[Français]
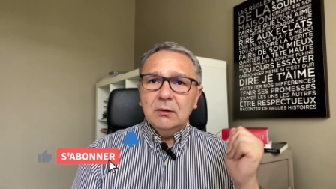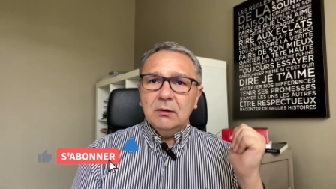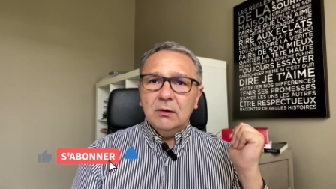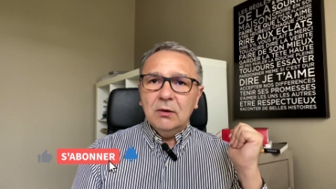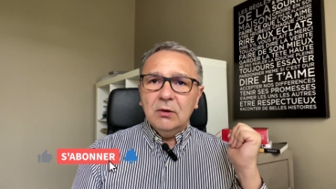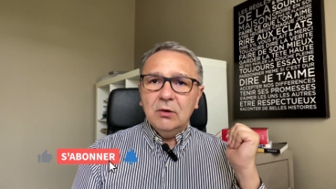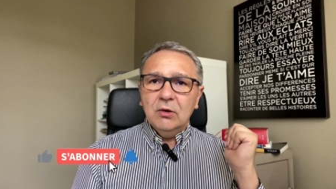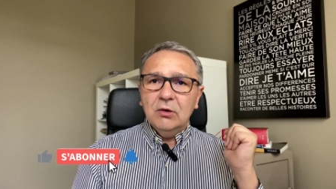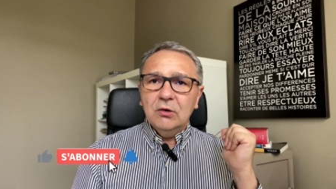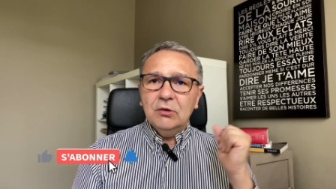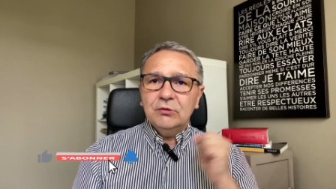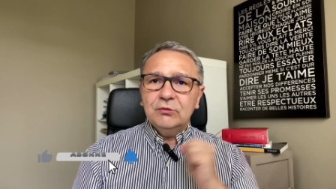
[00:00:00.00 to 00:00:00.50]

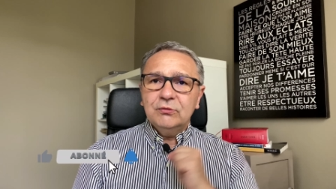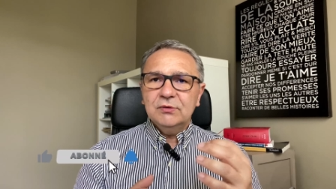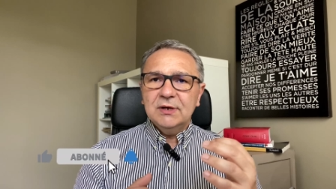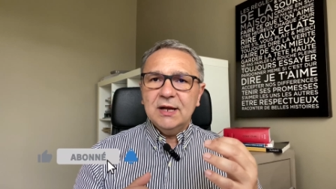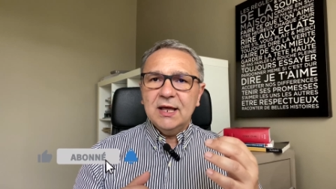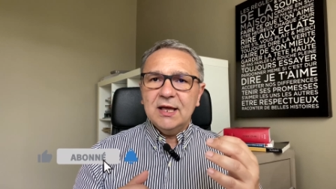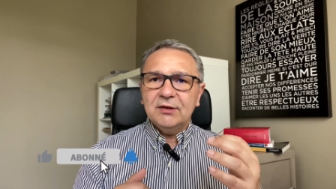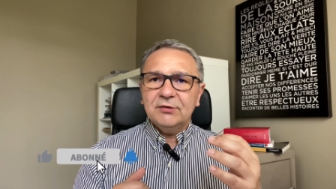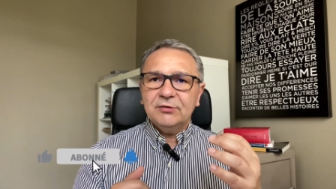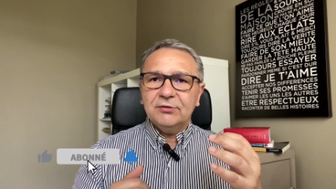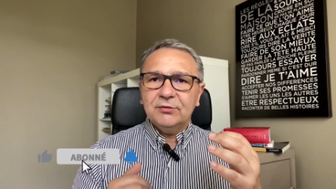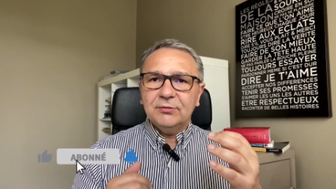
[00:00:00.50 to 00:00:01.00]
je vous
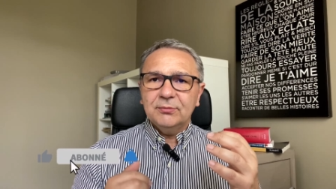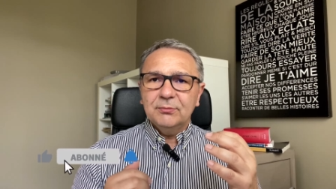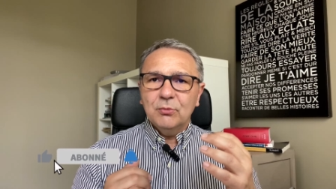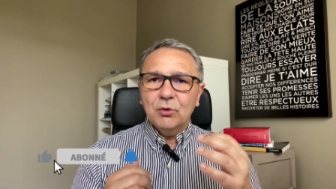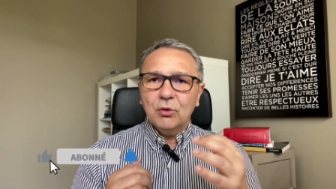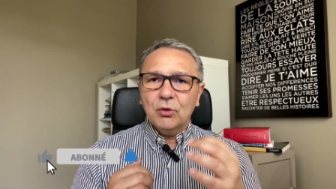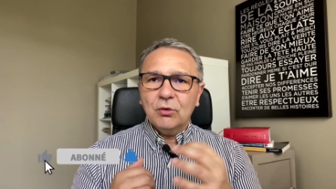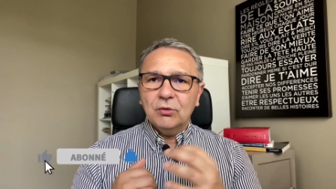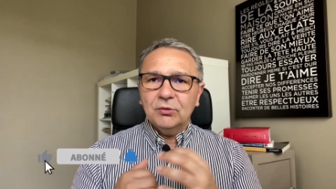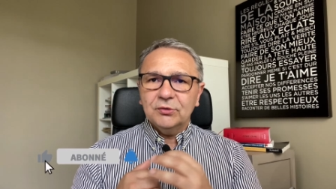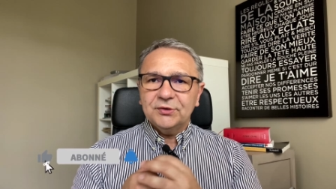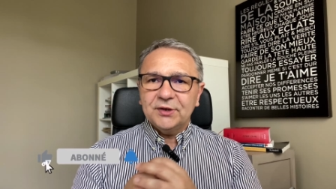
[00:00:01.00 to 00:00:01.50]
laisse
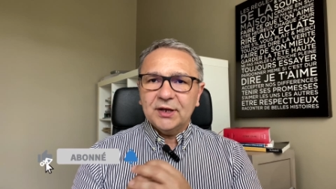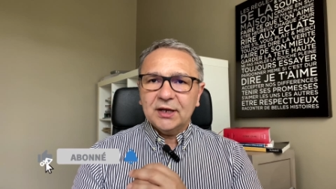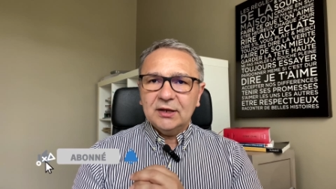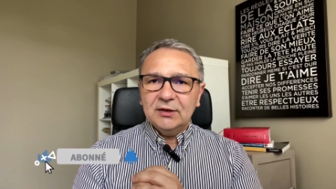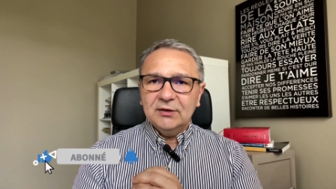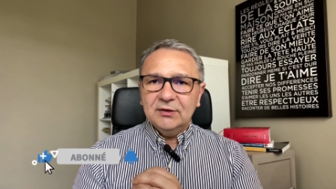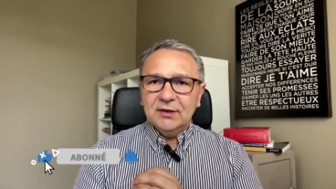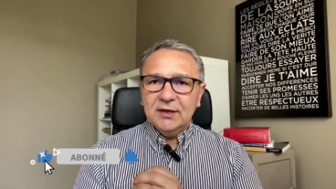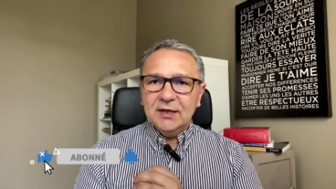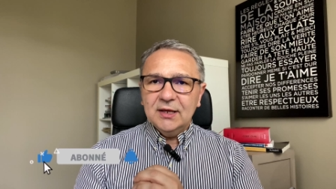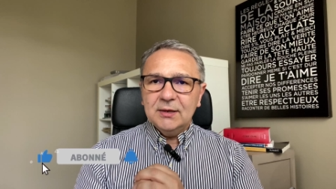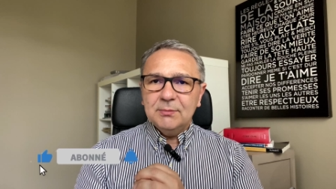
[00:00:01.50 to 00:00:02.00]
me
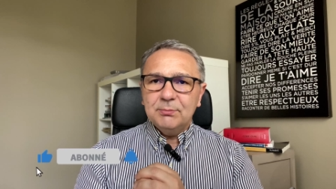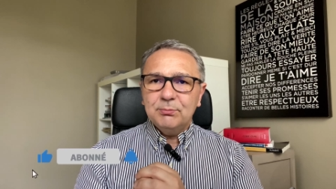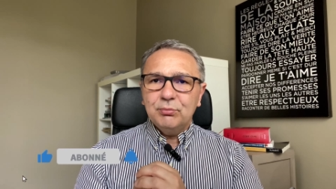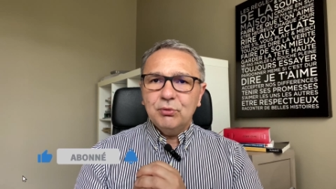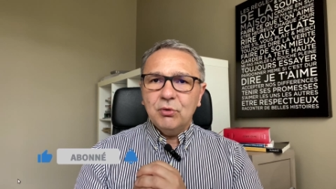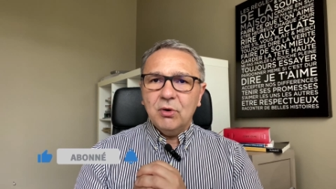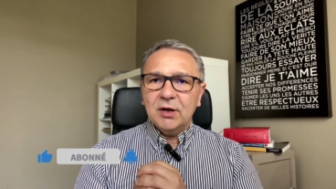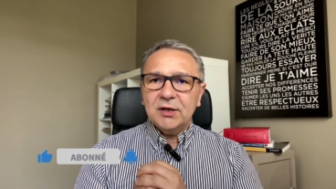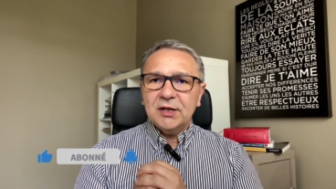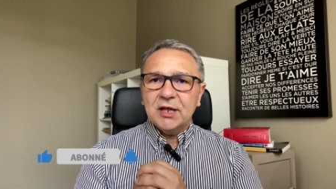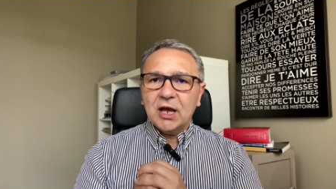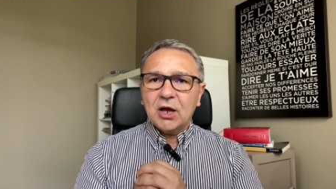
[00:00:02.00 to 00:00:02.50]
contacter
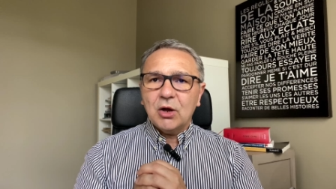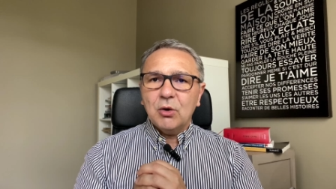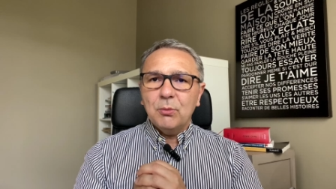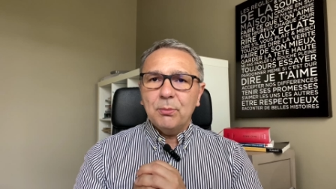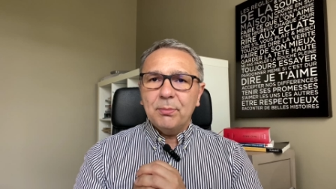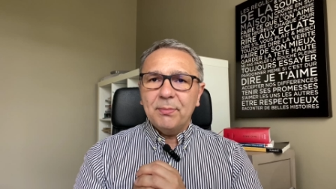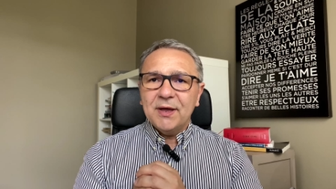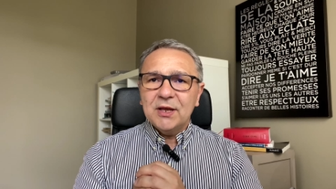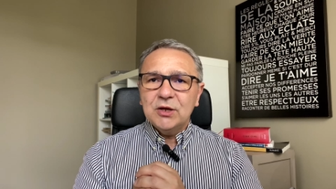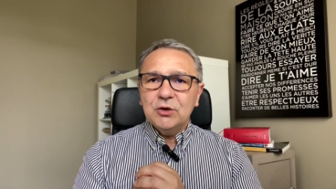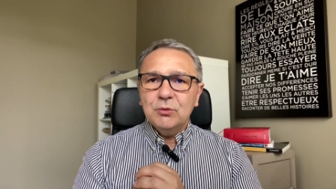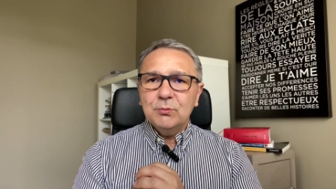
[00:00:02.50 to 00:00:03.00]
pour un
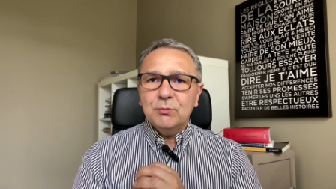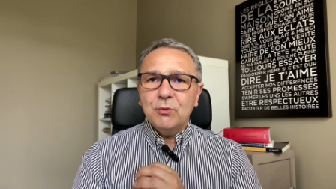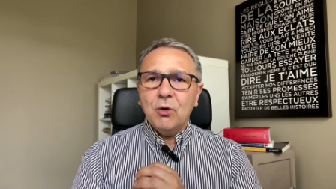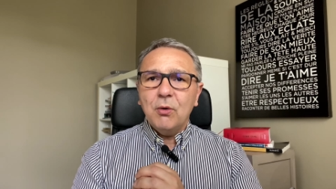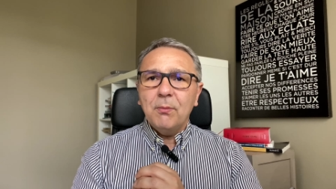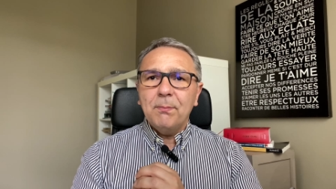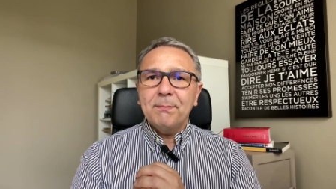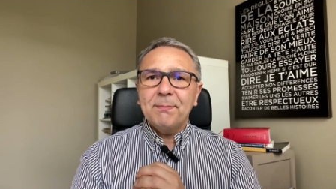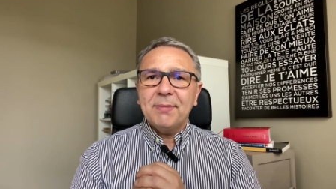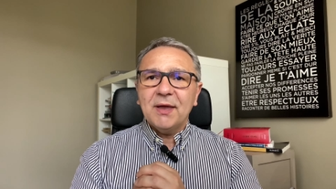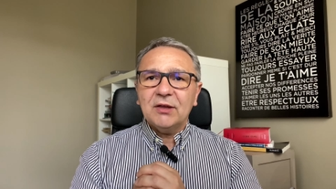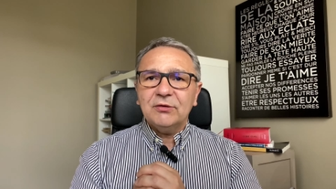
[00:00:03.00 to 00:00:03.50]

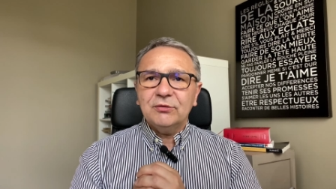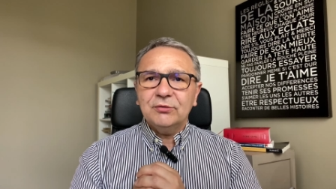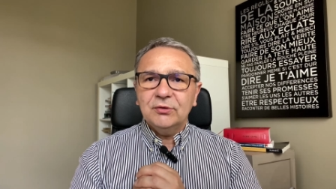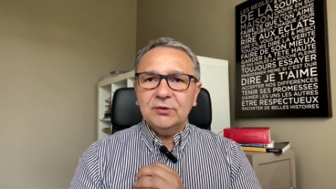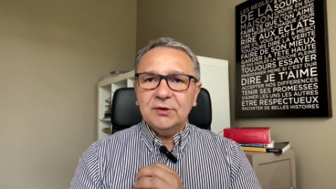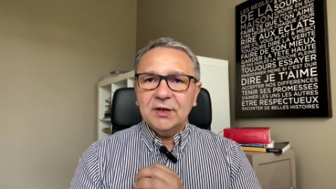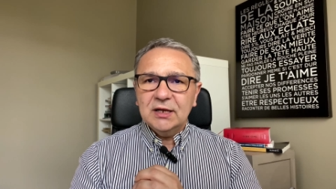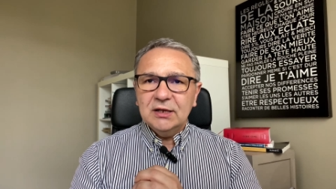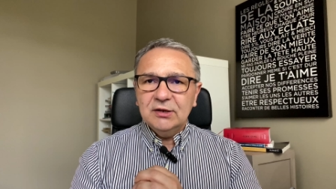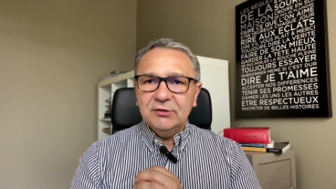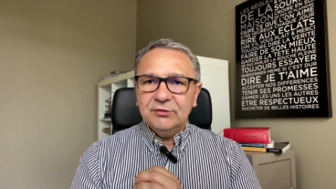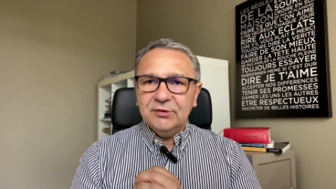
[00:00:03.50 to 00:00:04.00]
accompagnement
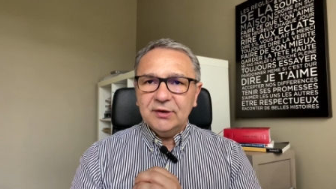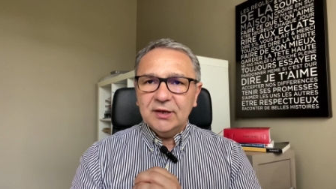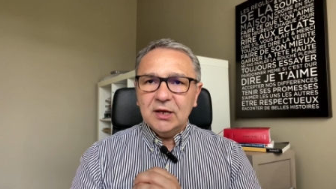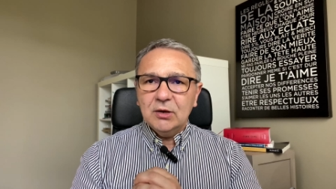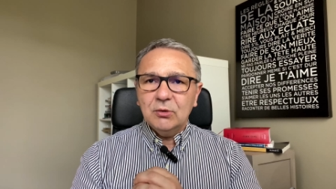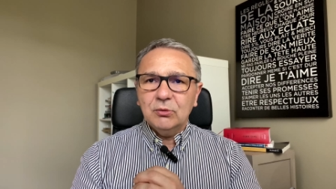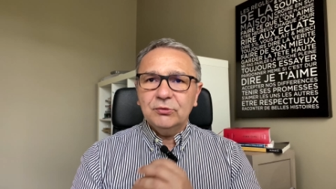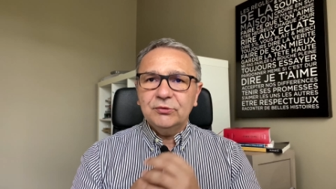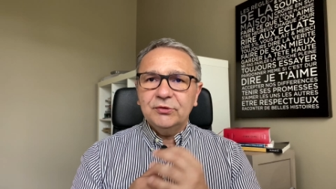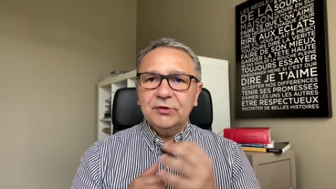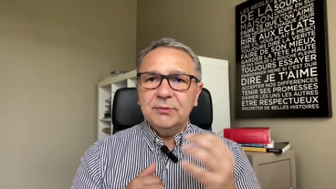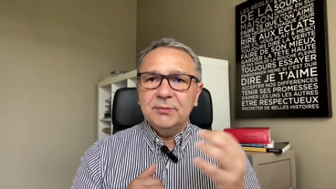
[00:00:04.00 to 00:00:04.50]

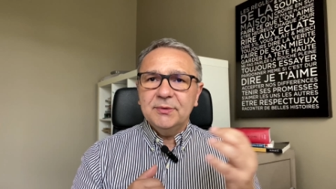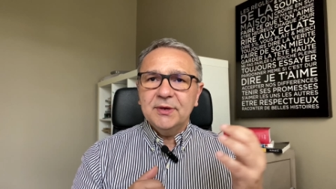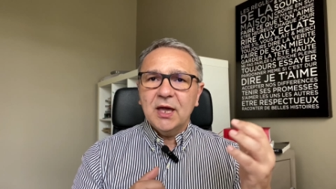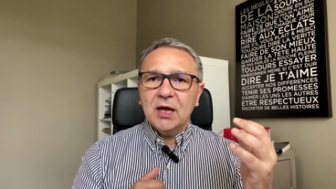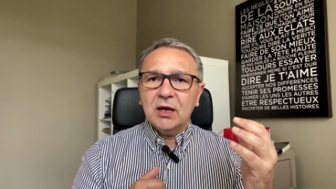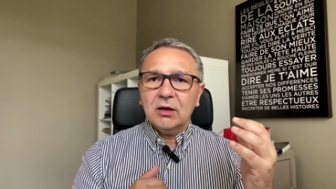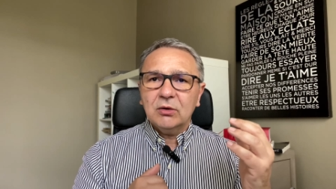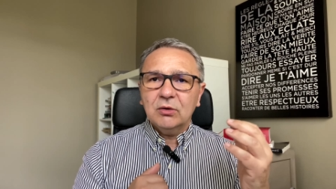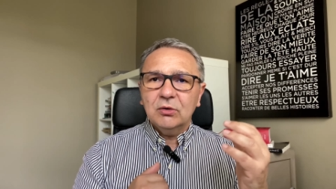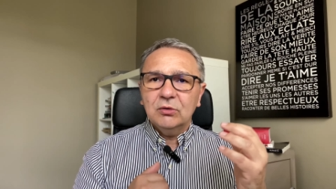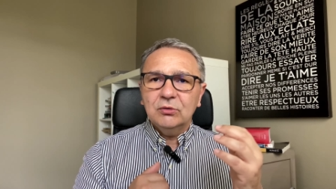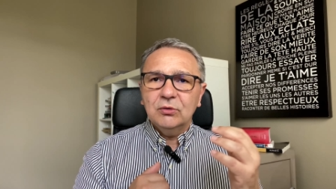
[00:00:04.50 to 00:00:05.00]
personnalisé aussi
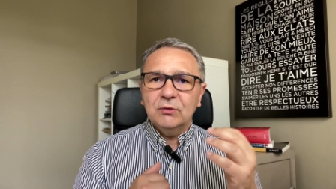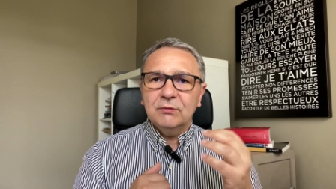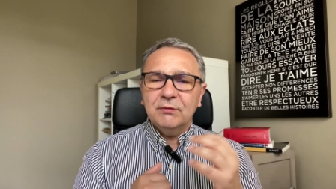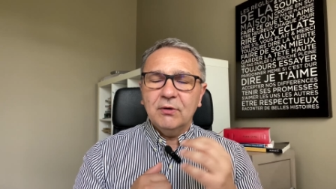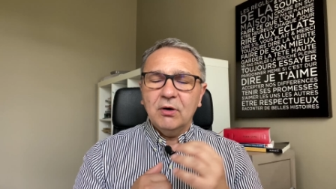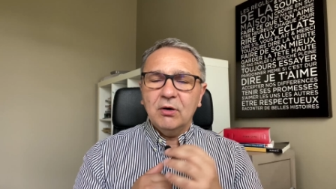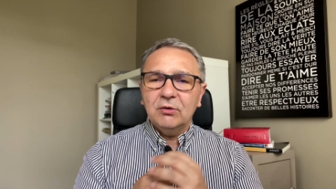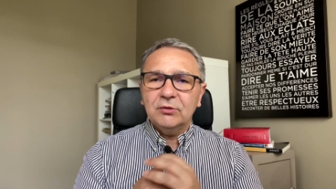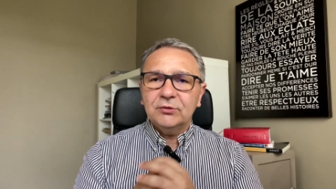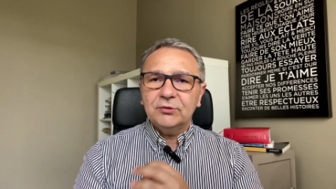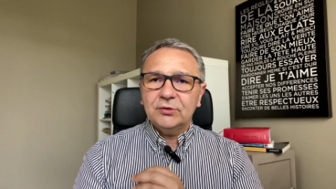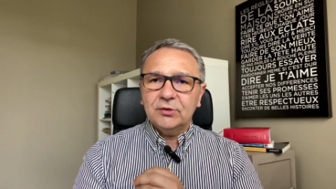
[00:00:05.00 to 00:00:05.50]
bien que de
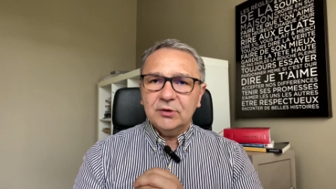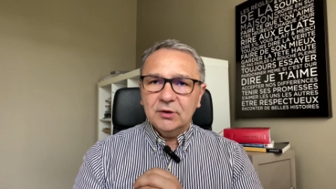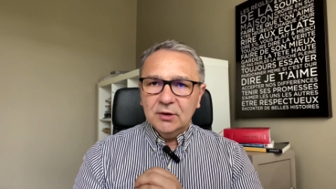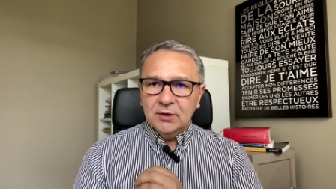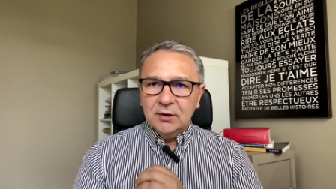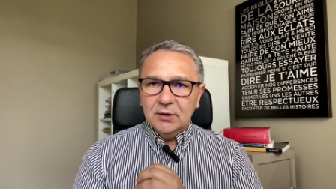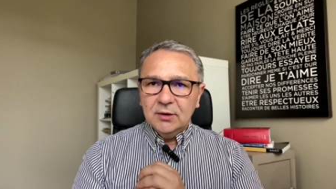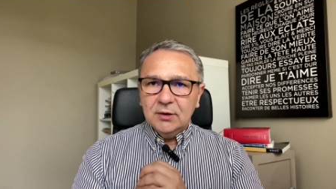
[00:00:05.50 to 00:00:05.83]
vente.